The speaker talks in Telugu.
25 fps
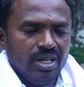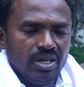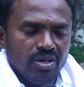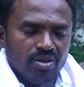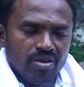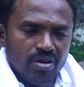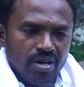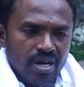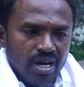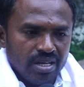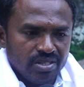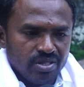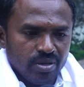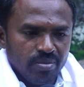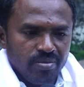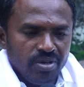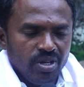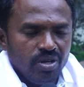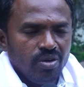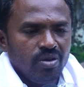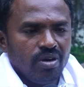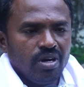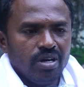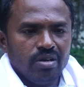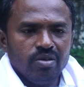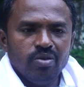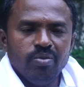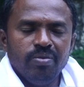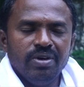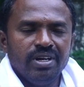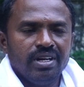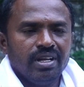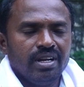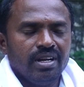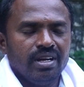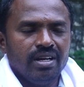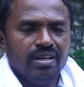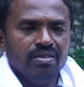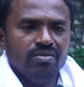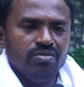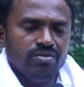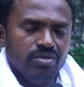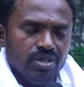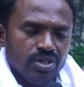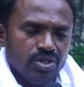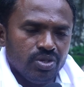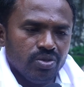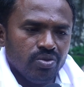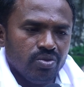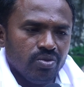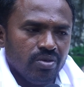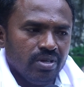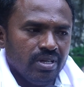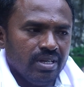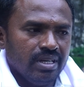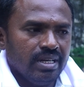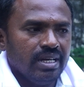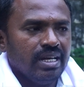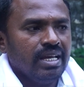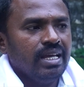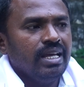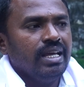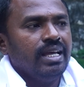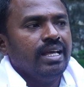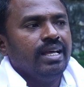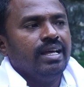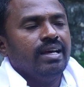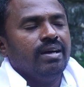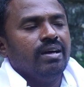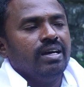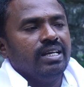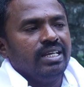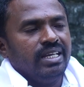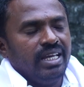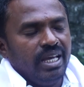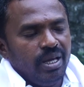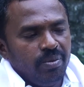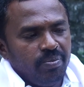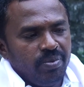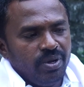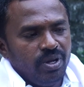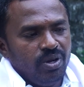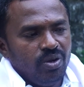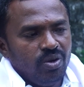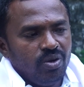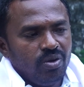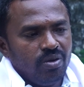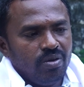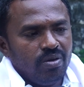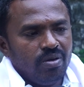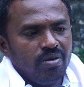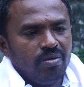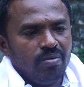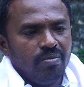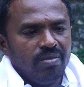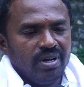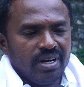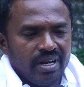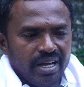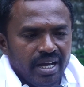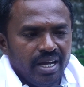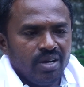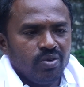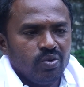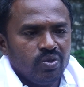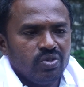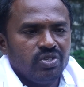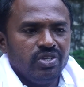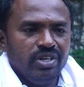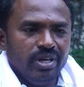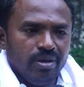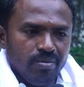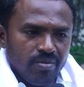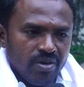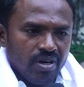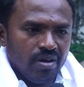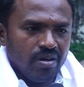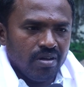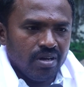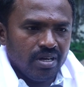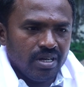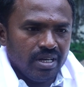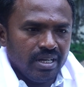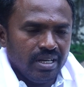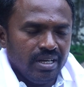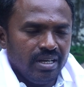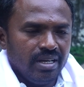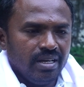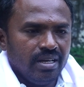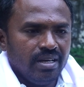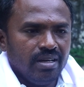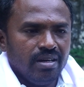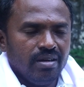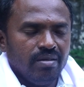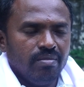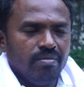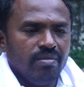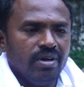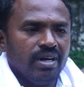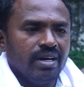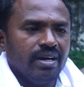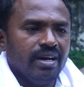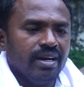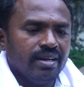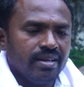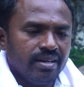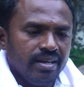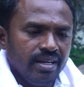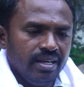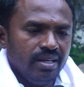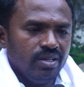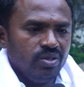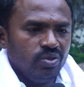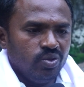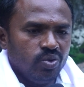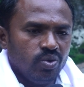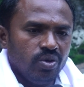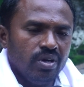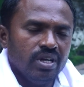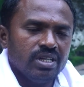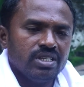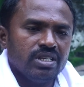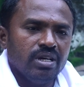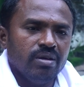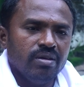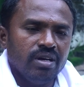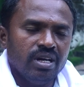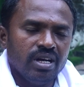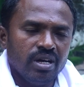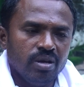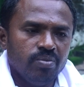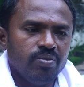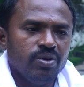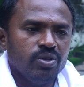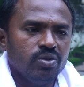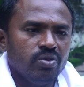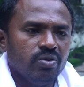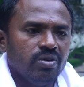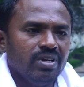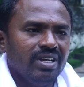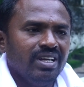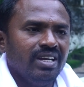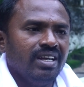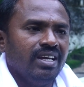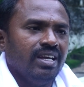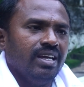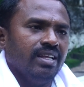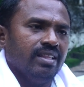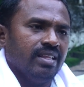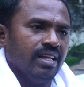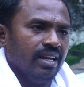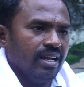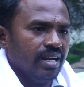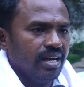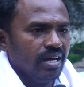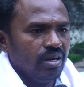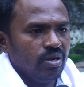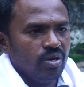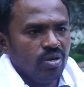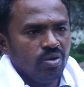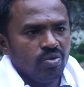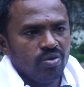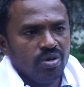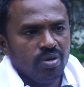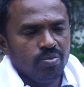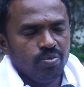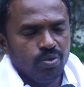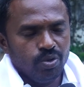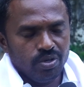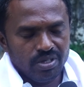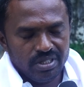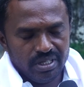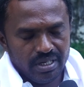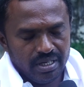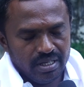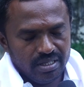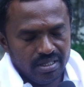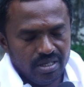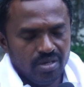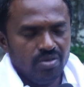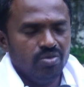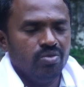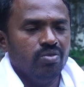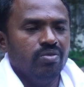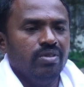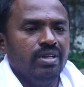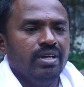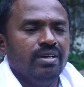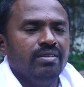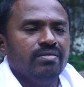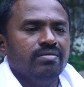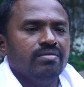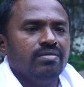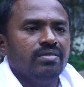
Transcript: ఒక అసెంబ్లీలో అడుగుపెట్టాలనే ఉద్దేశంతోనే ఏపీలో మా నాయకుడు సీఎం కావాలని మా గట్టి దృఢ సంకల్పంతోనే ఈ తెలంగాణలో కూడా పోటీ చేయడం జరుగుతుంది